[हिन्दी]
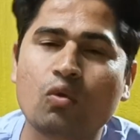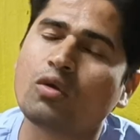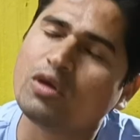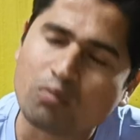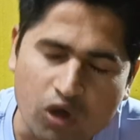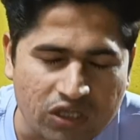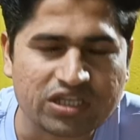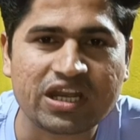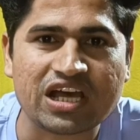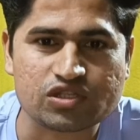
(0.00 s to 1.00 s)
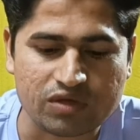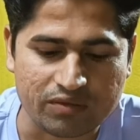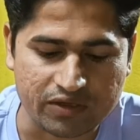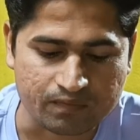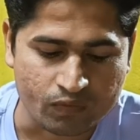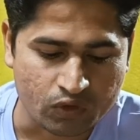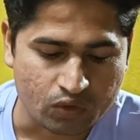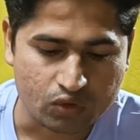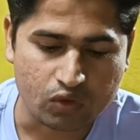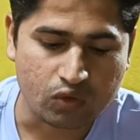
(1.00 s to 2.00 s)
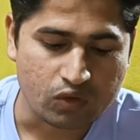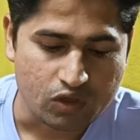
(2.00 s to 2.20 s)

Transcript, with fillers: वो भी बहुत ही लाजवाब है तो